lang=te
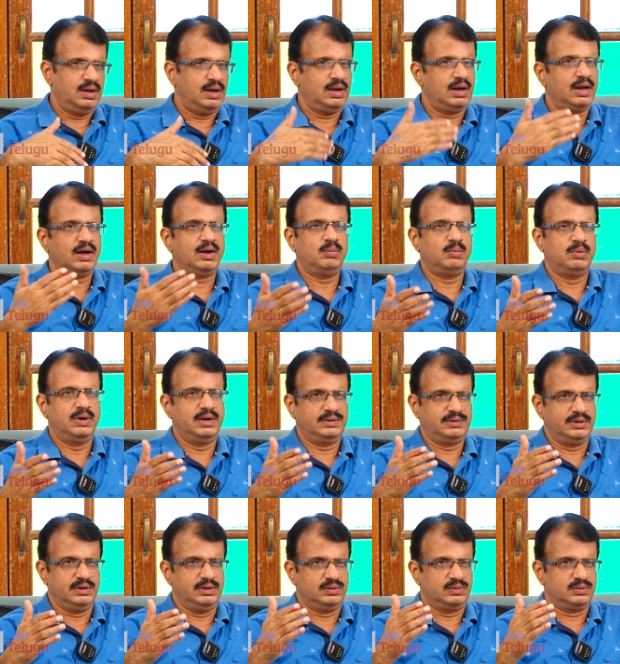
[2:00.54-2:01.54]
అలాగ
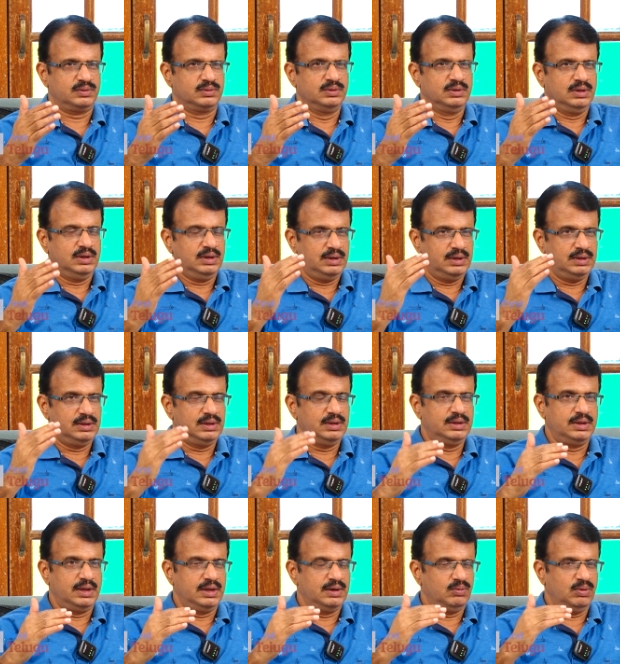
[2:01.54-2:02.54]
మార్చేయచ్చు ఇది
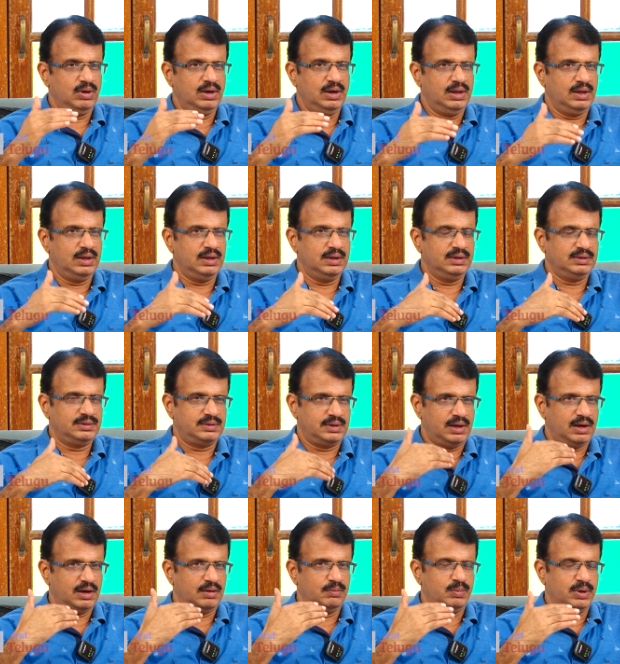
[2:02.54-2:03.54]
దీనివల్ల
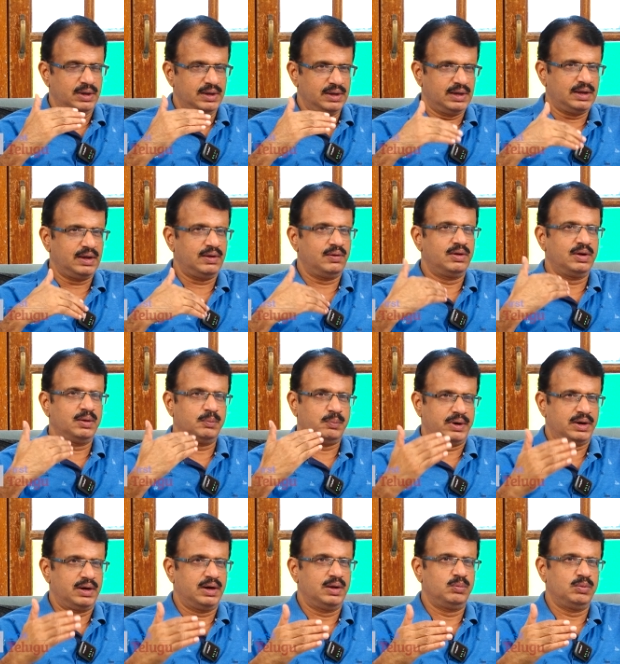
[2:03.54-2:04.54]
చాలా భయంకరమైన
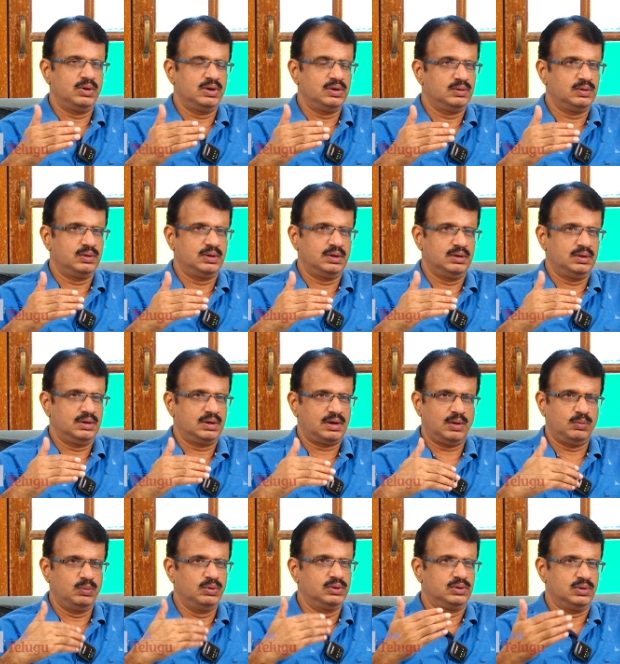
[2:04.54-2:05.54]
పరిణామాలు
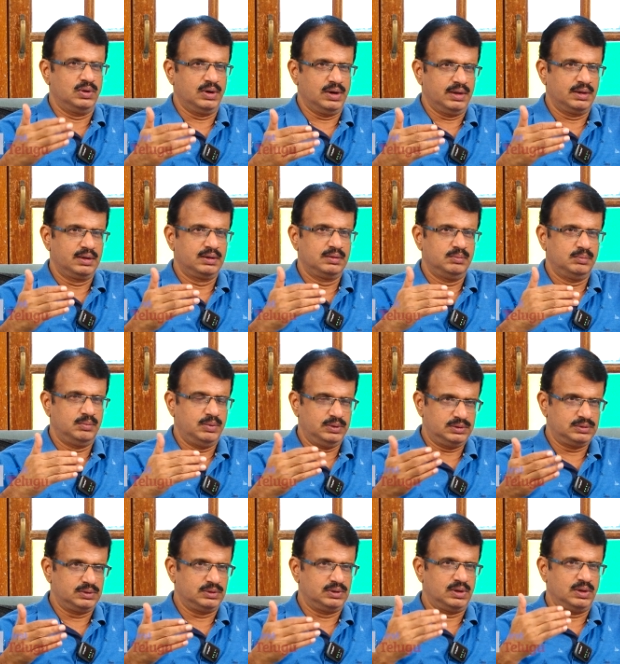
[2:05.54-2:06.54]
రాబోతున్నాయి
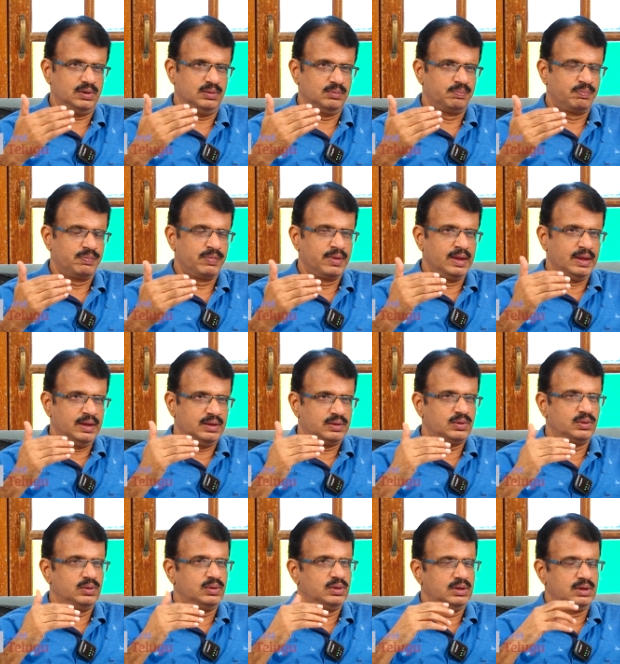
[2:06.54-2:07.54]
భవిష్యత్తులో hmm.
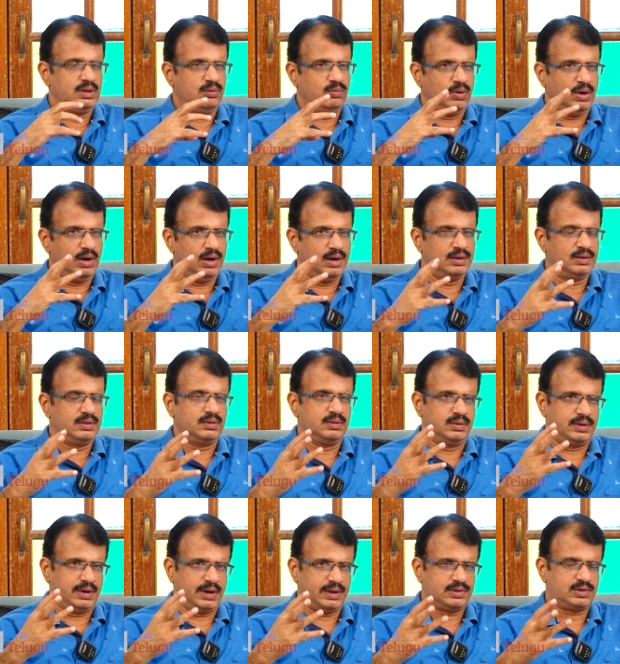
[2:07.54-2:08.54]
సో ఇది వాయిస్
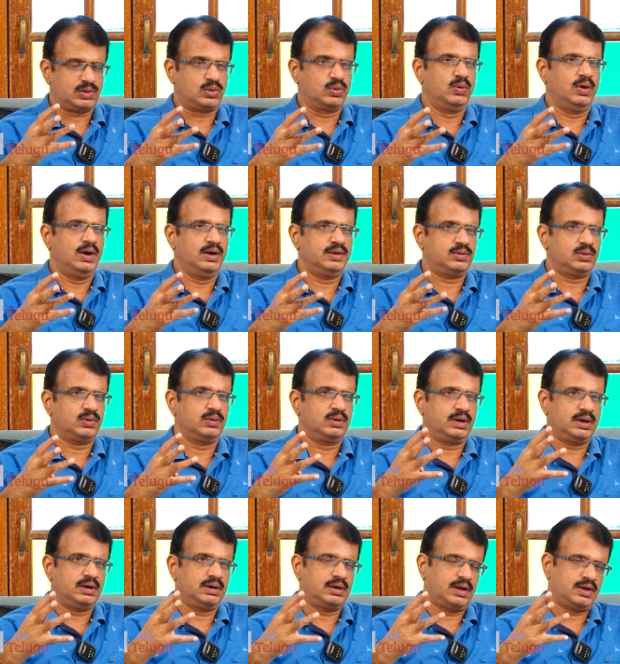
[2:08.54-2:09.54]
టెక్స్ట్ టు వాయిస్
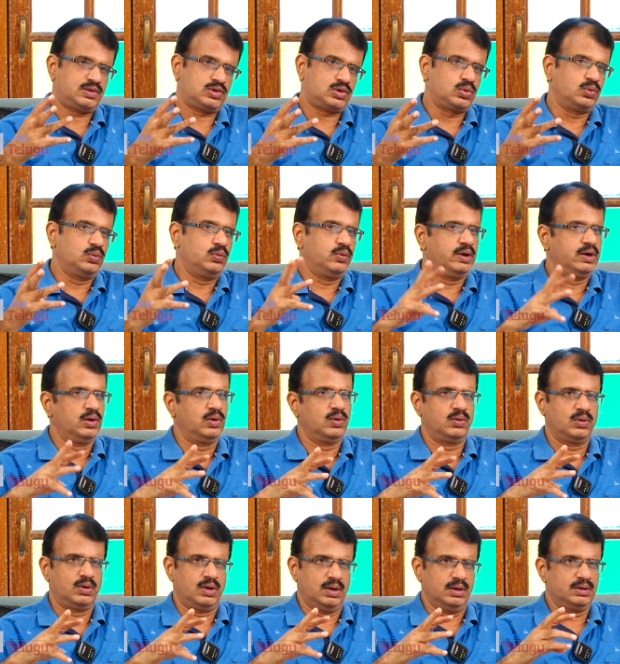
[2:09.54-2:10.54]
ఒకటి టెక్స్ట్ వీడియో
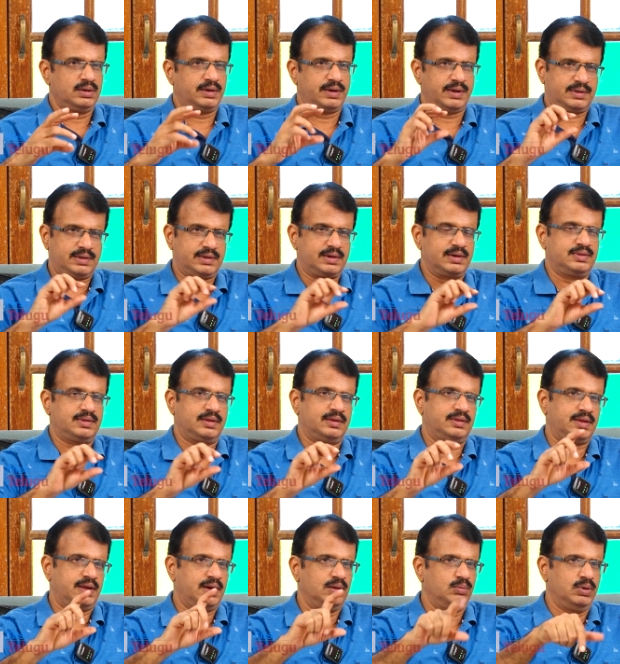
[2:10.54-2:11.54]
కూడా టెక్స్ట్ ఇస్తే
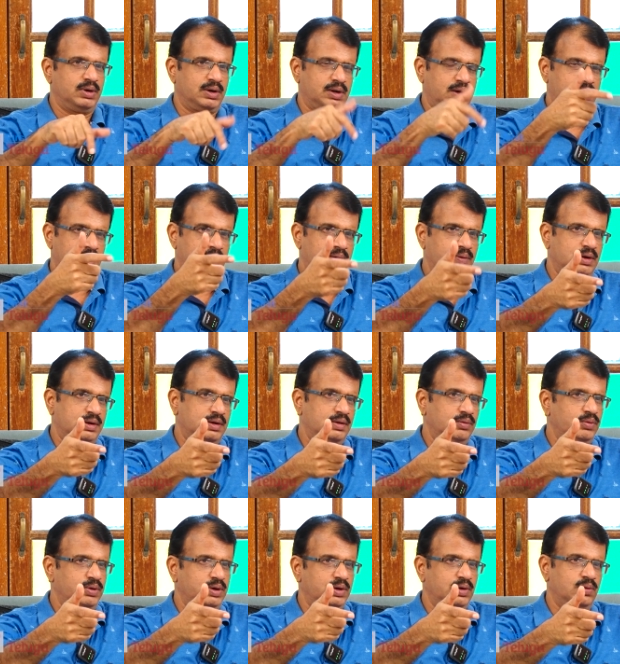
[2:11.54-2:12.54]
చాలు మనకు కావాల్సిన
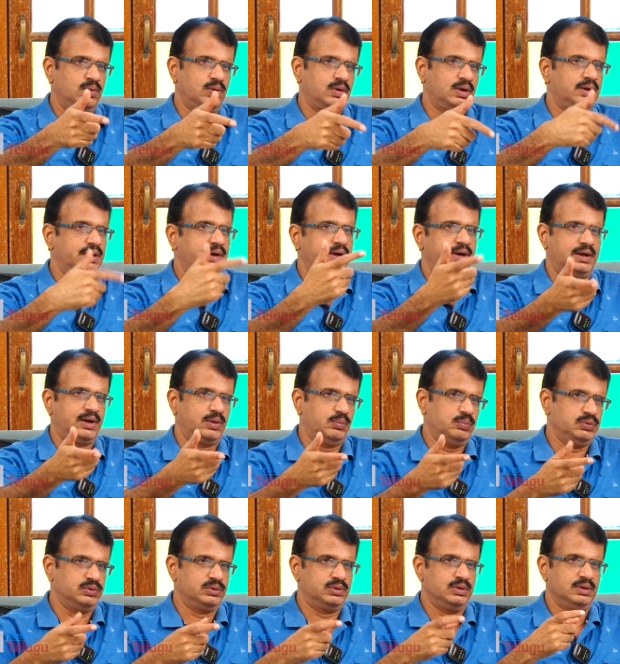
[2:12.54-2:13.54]
వీడియో కూడా క్రియేట్
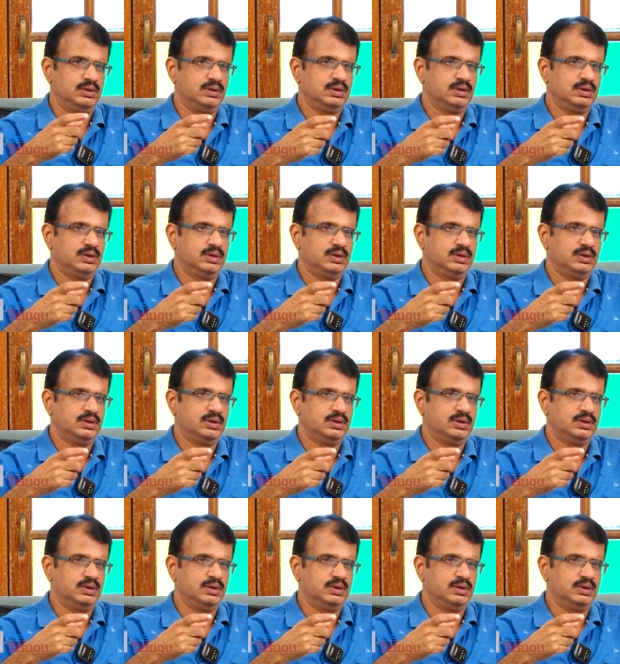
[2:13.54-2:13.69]
అయిపోతుంది